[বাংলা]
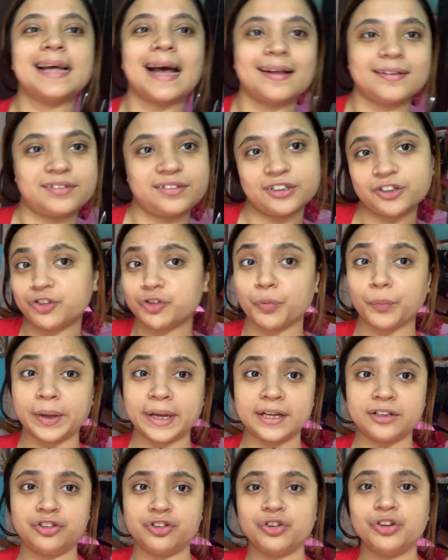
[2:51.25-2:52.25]
ডাস্টটা জমে
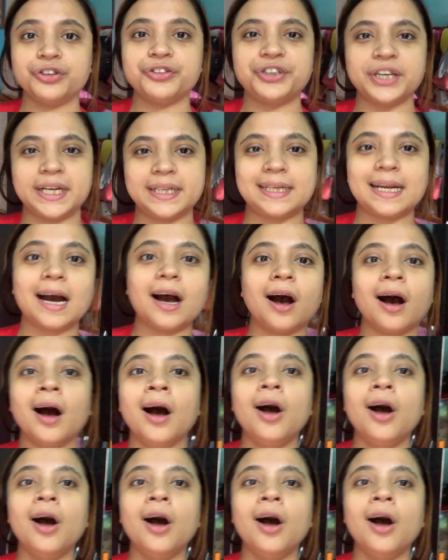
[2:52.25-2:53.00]
গেছিলো সেটা